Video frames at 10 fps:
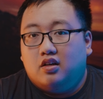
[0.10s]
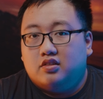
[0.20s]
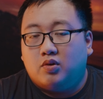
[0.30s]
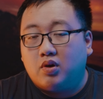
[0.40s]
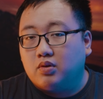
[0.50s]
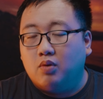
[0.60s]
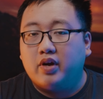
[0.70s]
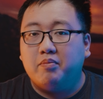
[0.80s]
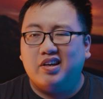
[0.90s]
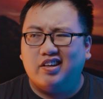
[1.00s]
Trong cộng đồng
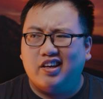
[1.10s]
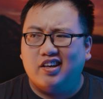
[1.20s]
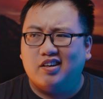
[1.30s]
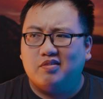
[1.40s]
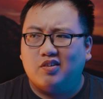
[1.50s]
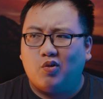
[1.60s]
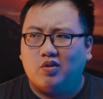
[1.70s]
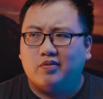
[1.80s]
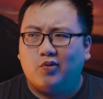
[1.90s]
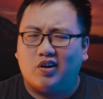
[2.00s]
gaming gear,
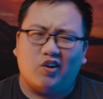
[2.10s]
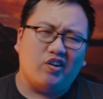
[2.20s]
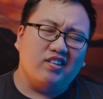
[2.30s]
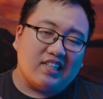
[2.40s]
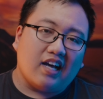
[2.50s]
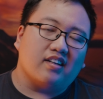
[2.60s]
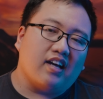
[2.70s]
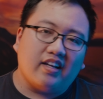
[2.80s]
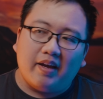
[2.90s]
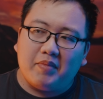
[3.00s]
hoặc là nói đơn giản
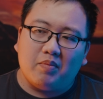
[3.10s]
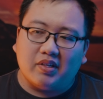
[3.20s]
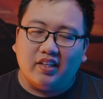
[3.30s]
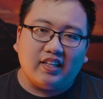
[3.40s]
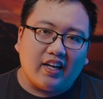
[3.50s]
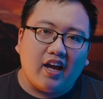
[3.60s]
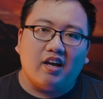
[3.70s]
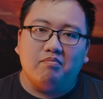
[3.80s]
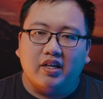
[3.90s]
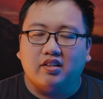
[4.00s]
là anh em nào mà thích tai nghe
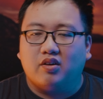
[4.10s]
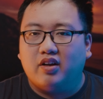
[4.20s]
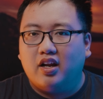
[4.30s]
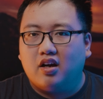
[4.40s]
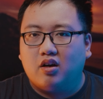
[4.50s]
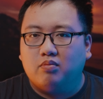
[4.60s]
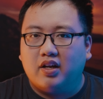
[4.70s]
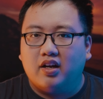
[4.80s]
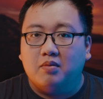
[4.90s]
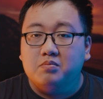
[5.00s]
gaming thì có lẽ là không
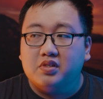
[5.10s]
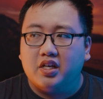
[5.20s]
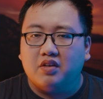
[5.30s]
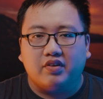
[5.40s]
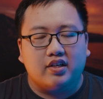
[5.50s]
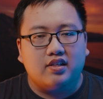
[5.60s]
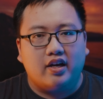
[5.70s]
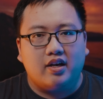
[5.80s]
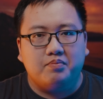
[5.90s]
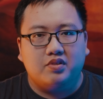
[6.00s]
lạ lẫm gì về cái
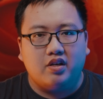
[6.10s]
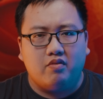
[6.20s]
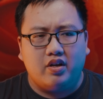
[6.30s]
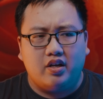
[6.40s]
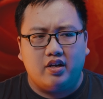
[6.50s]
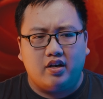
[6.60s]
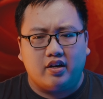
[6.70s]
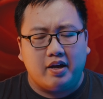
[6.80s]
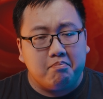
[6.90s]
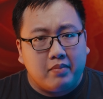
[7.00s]
line up series
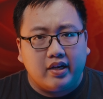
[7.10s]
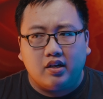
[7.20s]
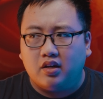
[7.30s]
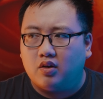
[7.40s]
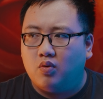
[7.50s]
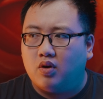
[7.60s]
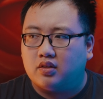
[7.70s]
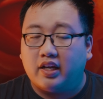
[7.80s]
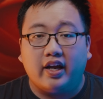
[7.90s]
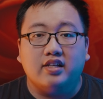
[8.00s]
gaming
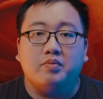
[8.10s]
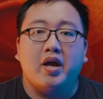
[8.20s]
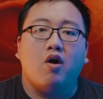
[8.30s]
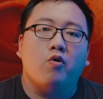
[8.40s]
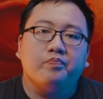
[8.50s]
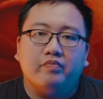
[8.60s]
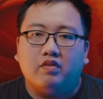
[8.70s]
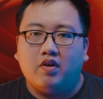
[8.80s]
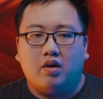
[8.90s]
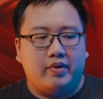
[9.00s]
của tai nghe gi bê lờ.
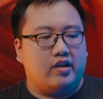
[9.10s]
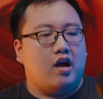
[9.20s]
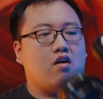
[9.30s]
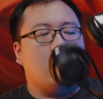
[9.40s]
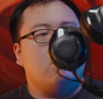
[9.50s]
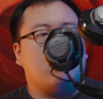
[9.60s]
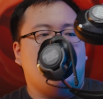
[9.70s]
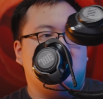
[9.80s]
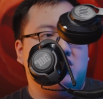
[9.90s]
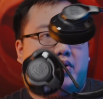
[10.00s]
Và mình đã có một
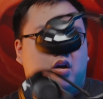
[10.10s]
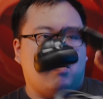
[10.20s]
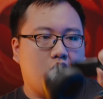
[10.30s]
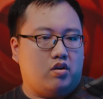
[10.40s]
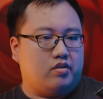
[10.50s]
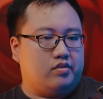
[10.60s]
con gi bê lờ